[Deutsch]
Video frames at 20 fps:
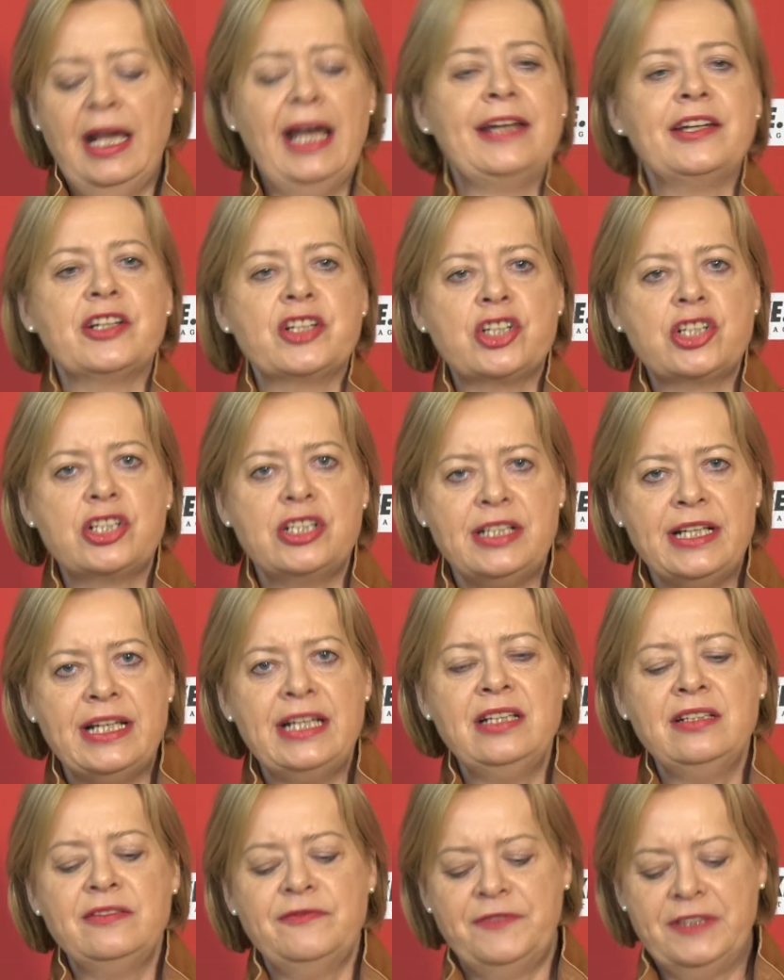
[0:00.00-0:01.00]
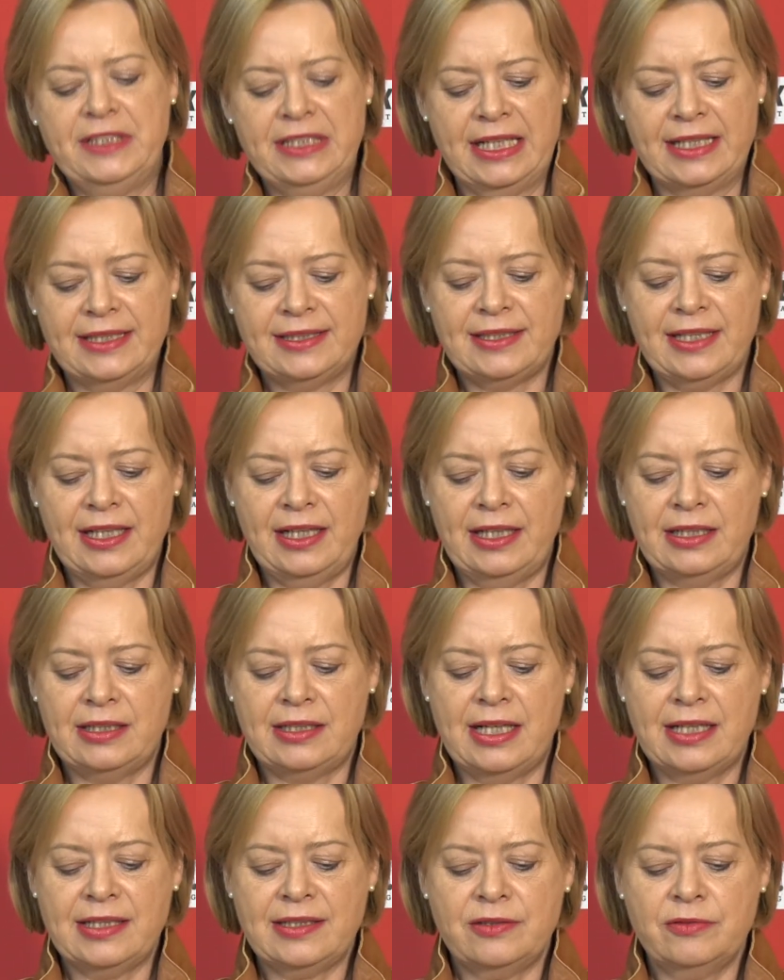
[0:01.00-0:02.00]
eine schnelle finanzielle
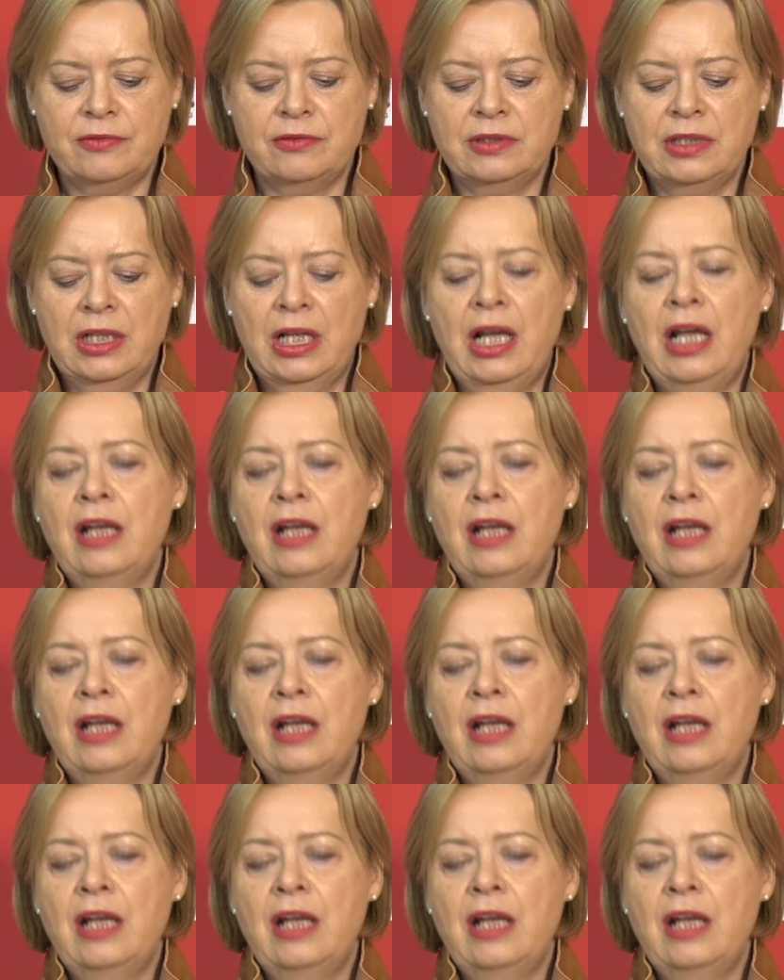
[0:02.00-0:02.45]
Entlastung